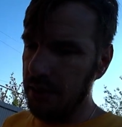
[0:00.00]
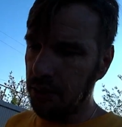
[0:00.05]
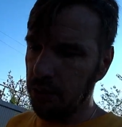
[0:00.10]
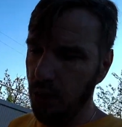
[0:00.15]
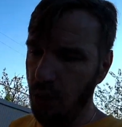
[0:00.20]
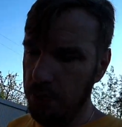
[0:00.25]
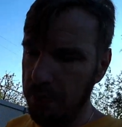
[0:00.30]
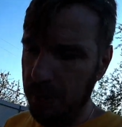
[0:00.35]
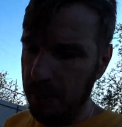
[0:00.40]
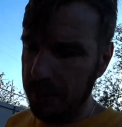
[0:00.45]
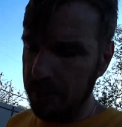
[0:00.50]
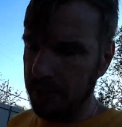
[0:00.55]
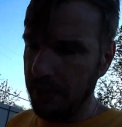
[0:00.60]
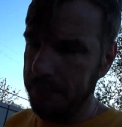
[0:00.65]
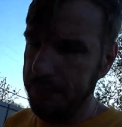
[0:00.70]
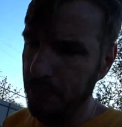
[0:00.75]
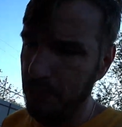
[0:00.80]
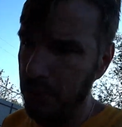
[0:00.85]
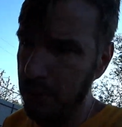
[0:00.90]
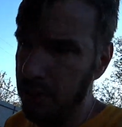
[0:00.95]
лом,
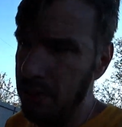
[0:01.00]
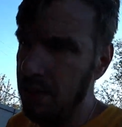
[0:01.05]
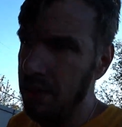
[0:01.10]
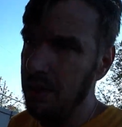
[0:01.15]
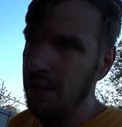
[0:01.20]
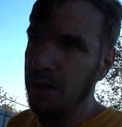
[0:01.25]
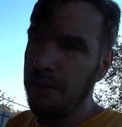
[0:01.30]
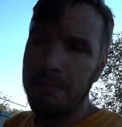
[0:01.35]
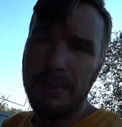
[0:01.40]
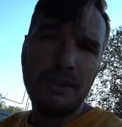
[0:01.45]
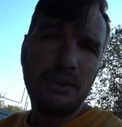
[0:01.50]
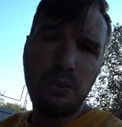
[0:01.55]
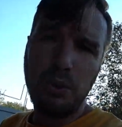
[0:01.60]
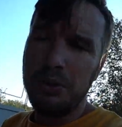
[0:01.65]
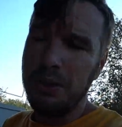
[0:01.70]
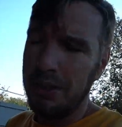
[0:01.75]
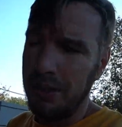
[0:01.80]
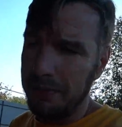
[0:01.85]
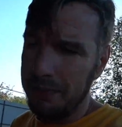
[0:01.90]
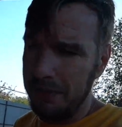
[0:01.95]
топор,
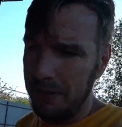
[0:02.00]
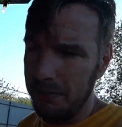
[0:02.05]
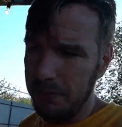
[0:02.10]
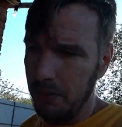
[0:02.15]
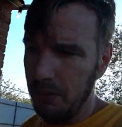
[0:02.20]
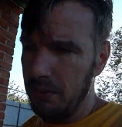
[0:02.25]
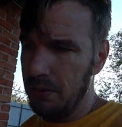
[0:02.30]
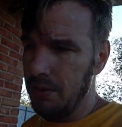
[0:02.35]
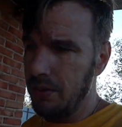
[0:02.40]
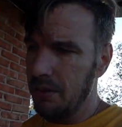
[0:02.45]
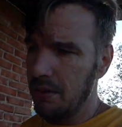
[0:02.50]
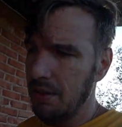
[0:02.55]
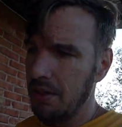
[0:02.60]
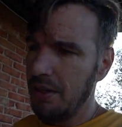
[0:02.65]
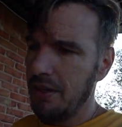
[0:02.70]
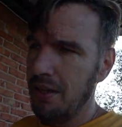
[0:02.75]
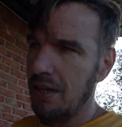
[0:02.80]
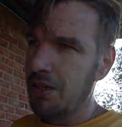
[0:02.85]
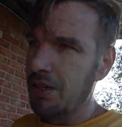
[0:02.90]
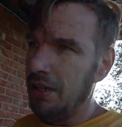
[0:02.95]
подходит ко всему
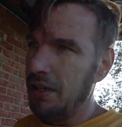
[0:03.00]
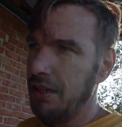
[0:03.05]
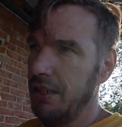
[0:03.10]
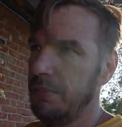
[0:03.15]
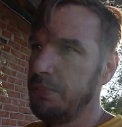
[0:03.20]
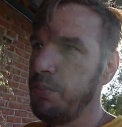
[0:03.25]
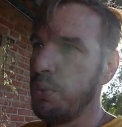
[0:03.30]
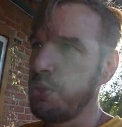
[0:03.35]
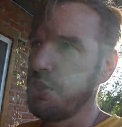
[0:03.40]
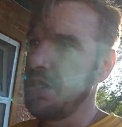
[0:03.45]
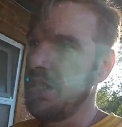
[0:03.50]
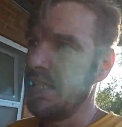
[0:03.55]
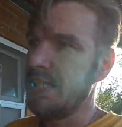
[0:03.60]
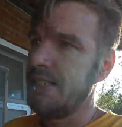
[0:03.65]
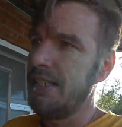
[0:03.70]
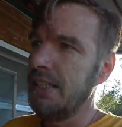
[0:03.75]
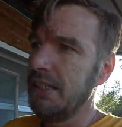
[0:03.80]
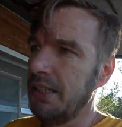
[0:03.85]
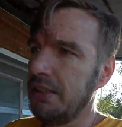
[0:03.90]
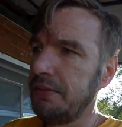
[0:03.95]
им можно
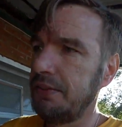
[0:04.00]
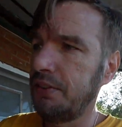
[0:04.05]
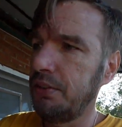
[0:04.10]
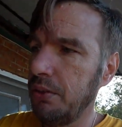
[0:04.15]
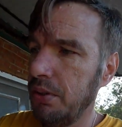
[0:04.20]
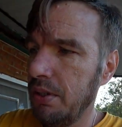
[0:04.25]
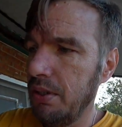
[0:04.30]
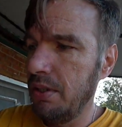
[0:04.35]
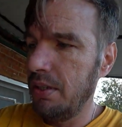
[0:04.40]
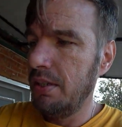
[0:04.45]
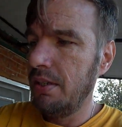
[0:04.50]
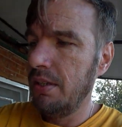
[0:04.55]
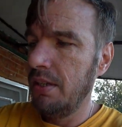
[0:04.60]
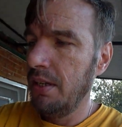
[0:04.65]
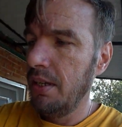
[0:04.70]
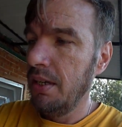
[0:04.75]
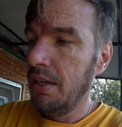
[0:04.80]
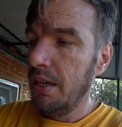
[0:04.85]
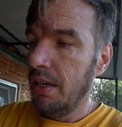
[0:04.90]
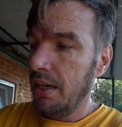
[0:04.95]
сделать все.
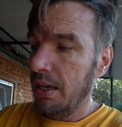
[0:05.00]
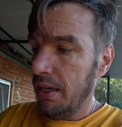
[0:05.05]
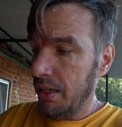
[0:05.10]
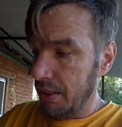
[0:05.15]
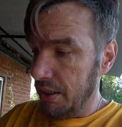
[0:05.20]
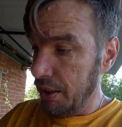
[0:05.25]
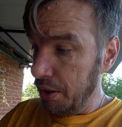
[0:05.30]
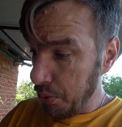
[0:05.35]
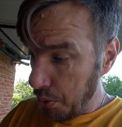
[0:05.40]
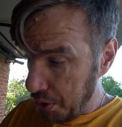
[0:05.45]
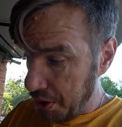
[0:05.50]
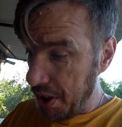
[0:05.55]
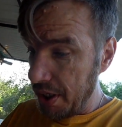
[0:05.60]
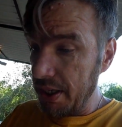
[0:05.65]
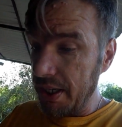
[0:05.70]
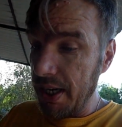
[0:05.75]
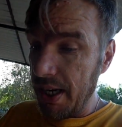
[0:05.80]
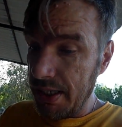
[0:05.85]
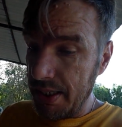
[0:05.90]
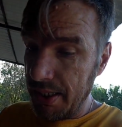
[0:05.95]
Не очень
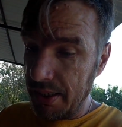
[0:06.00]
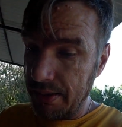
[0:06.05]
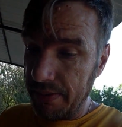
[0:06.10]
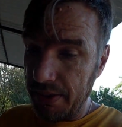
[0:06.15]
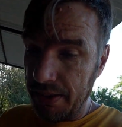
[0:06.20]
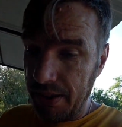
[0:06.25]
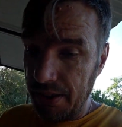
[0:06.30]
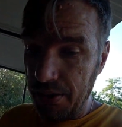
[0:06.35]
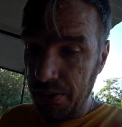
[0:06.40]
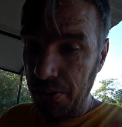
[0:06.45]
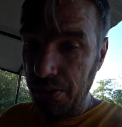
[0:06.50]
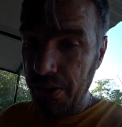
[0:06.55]
качественно, но